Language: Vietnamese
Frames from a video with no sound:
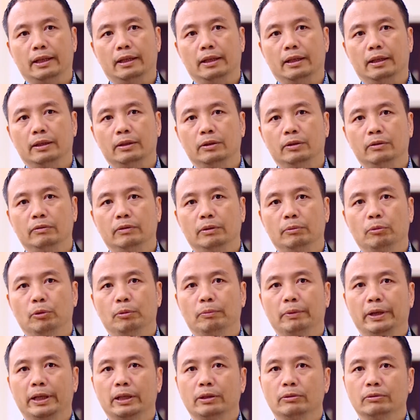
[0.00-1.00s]
cả đối với
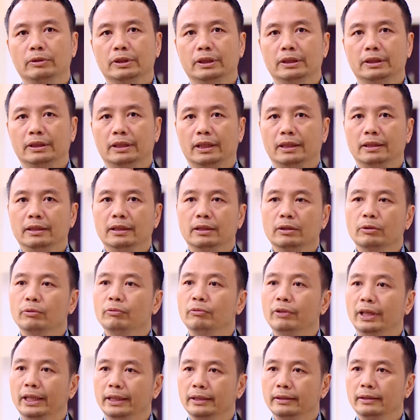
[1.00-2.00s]
bộ máy công chức nhà nước
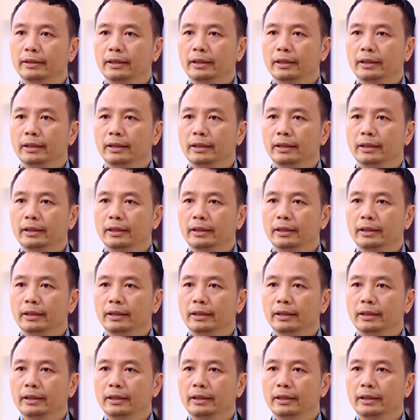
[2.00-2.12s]
cũng vậy